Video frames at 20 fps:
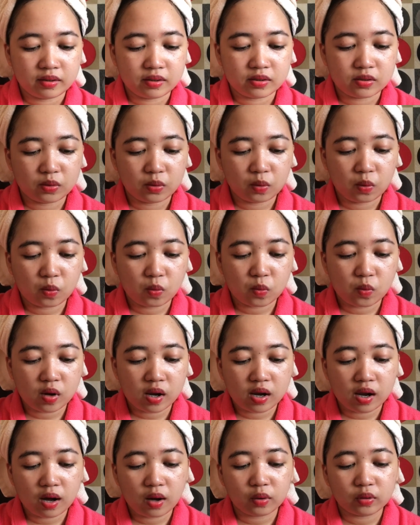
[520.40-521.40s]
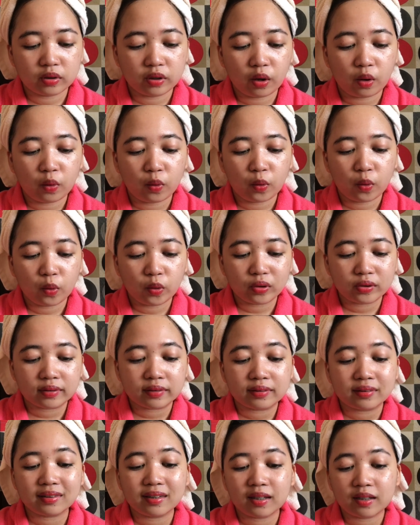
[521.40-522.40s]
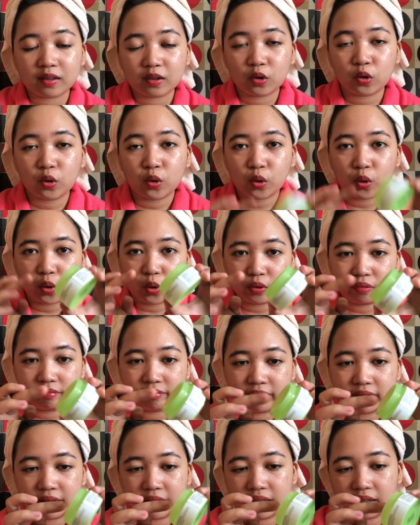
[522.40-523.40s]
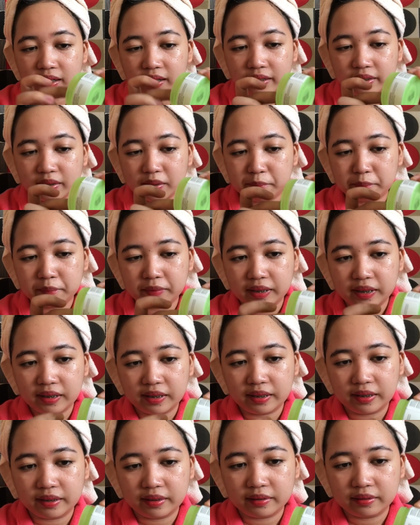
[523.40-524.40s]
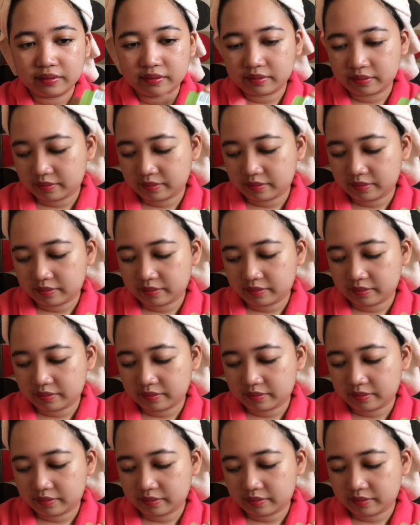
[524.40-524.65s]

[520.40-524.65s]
So, kuha lang ako ng konting-konti lang naman.